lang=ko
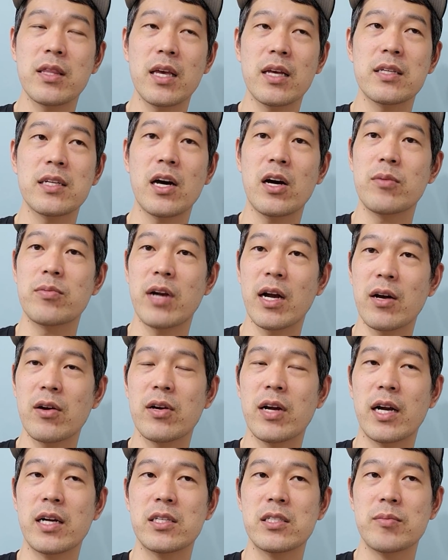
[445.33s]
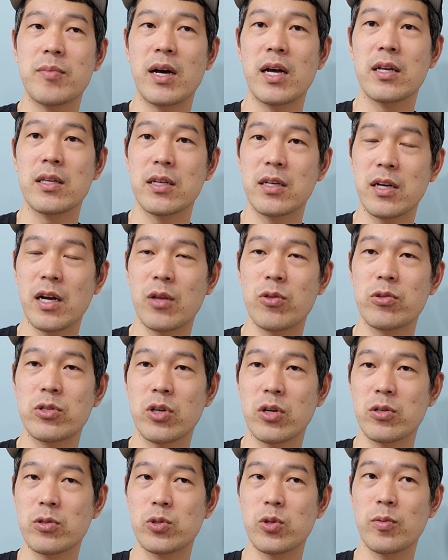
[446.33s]
때 사업을 한 건 아니지만 그래도
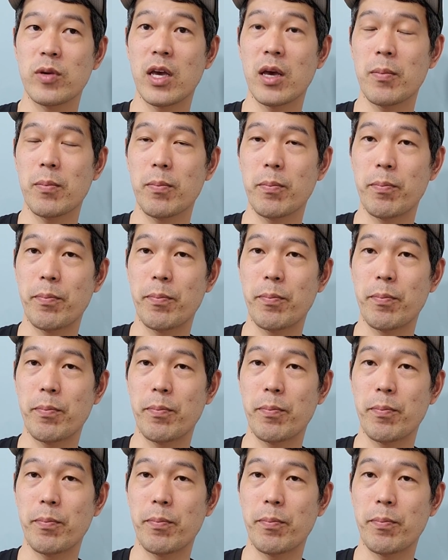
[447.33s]
저는 좀 이렇게